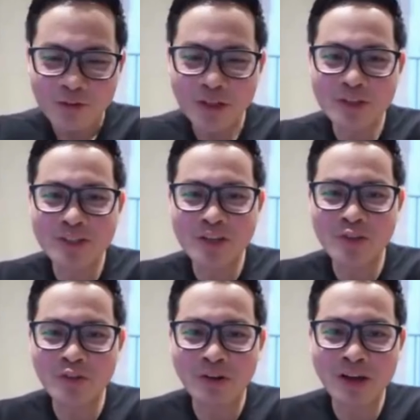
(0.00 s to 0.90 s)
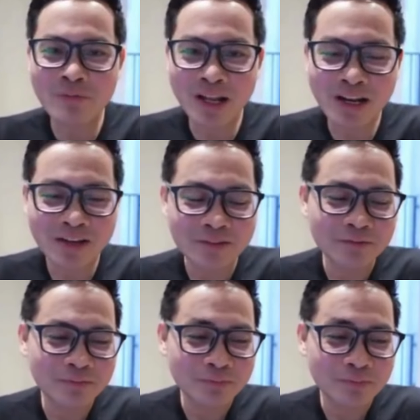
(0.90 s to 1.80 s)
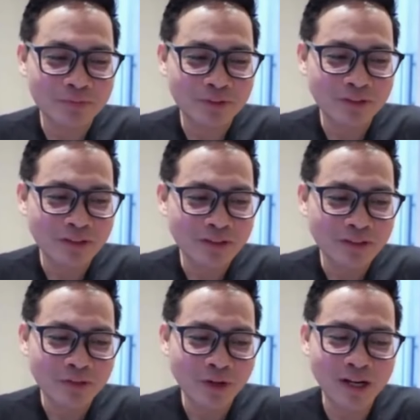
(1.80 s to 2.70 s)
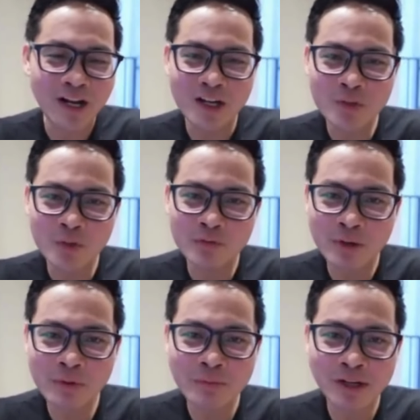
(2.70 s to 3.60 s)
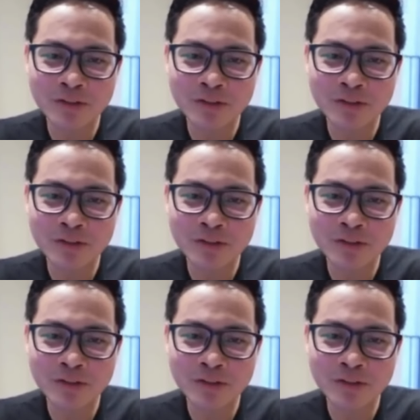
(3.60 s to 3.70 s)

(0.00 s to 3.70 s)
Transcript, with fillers: When you say survival, kunwari nakasurvive yung mga